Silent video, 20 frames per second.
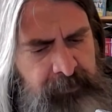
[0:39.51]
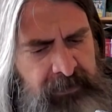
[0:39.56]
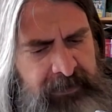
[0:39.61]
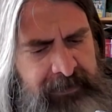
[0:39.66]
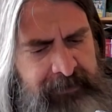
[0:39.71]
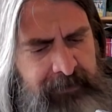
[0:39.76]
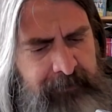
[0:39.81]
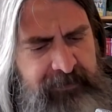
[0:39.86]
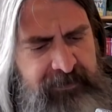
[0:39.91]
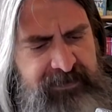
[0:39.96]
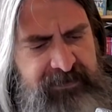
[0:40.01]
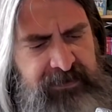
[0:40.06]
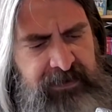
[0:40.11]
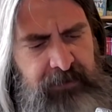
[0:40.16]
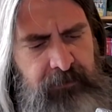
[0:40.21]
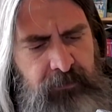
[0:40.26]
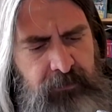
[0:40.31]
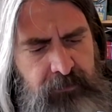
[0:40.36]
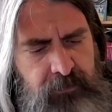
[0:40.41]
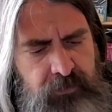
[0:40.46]
por la
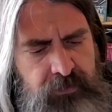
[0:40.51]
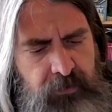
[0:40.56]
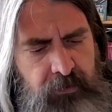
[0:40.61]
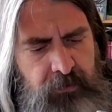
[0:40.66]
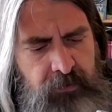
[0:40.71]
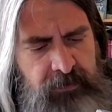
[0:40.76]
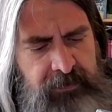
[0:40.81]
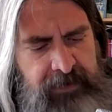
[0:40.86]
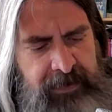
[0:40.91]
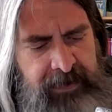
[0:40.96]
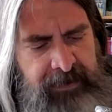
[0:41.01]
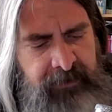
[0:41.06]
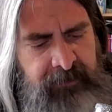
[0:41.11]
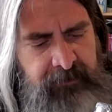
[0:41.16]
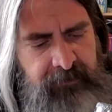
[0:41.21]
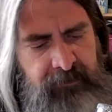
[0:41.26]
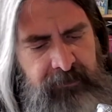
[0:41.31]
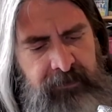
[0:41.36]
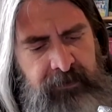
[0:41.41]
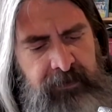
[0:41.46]
revista Locus
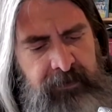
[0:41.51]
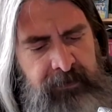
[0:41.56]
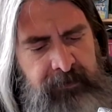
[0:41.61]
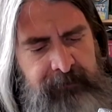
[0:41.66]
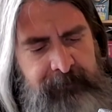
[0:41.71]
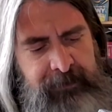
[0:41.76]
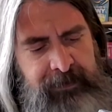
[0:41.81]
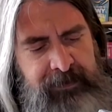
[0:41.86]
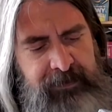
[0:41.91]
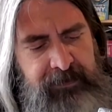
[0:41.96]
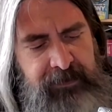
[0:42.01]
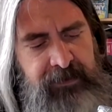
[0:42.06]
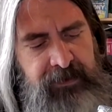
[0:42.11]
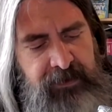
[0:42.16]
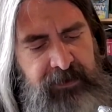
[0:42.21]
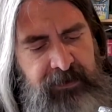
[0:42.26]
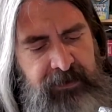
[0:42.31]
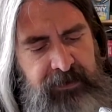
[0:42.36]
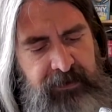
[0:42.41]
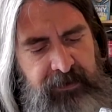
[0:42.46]
Online. ¿Vale?
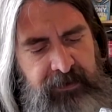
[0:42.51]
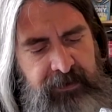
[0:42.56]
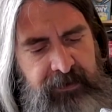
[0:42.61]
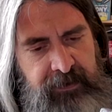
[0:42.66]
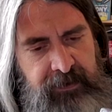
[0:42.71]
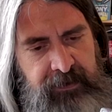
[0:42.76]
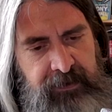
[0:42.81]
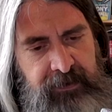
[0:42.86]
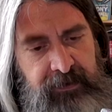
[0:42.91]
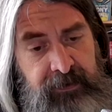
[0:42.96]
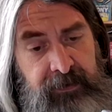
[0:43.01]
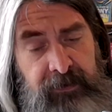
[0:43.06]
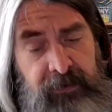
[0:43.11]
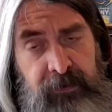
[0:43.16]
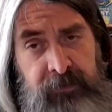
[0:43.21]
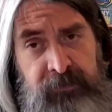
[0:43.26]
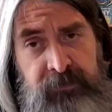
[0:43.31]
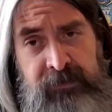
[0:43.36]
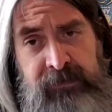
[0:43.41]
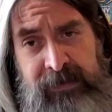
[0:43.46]
Y
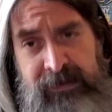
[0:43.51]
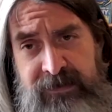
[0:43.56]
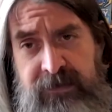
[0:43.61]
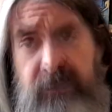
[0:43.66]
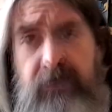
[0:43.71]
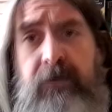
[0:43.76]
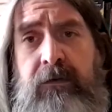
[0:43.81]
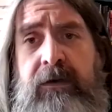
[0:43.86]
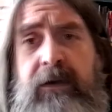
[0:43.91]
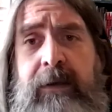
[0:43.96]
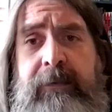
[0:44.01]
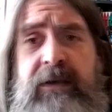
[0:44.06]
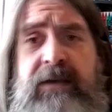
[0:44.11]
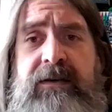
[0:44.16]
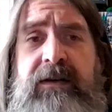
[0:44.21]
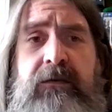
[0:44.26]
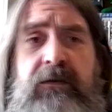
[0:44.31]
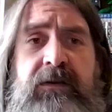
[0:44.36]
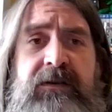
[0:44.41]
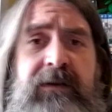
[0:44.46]
eh, casi todo lo que
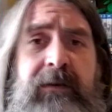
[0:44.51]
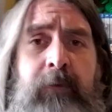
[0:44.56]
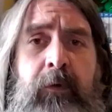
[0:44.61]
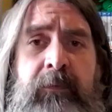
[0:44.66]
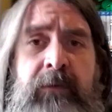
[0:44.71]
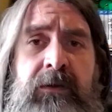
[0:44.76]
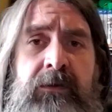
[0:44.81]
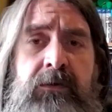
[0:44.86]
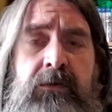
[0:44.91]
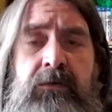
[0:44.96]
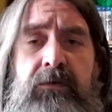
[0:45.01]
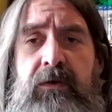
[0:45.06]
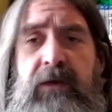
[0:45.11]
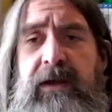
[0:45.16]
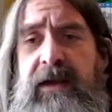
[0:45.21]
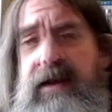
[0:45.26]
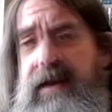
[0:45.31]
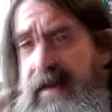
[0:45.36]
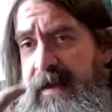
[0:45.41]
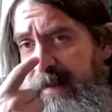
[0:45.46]
había escrito hasta el
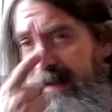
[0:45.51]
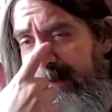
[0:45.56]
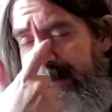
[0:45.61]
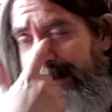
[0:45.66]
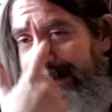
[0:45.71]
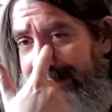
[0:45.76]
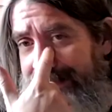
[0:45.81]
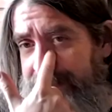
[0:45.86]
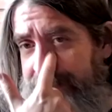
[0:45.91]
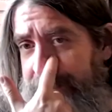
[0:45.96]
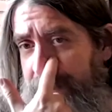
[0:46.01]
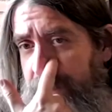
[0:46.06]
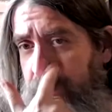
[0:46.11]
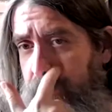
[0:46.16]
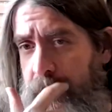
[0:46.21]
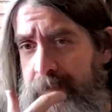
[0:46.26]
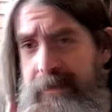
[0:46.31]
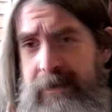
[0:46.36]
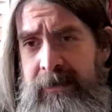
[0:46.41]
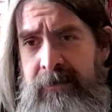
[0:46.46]
momento era narrativa
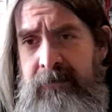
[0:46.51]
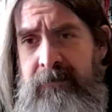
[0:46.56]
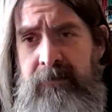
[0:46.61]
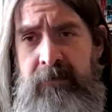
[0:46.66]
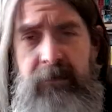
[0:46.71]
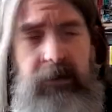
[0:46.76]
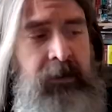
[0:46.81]
corta.